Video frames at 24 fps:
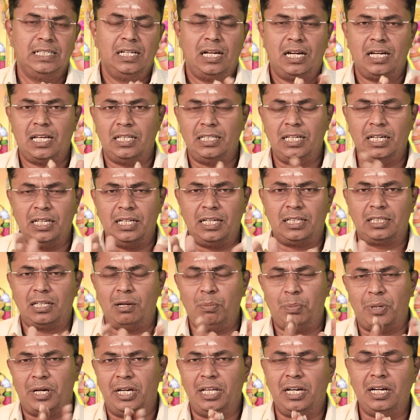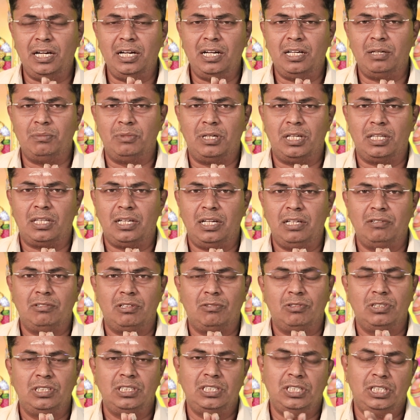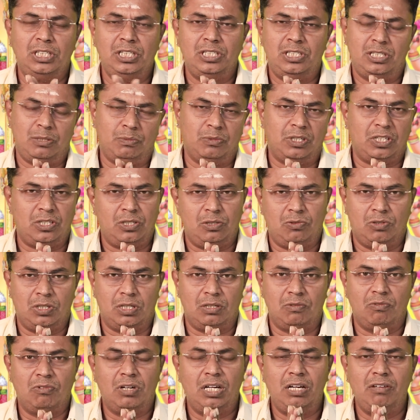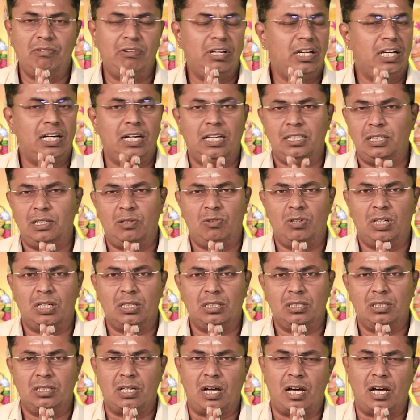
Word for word: ஆனால் அதே நேரத்தில் பன்னிரெண்டாம் இடத்துல இவர் வந்து நீச்சம் அடைஞ்சிருவார் வலுவை இழந்துருவார்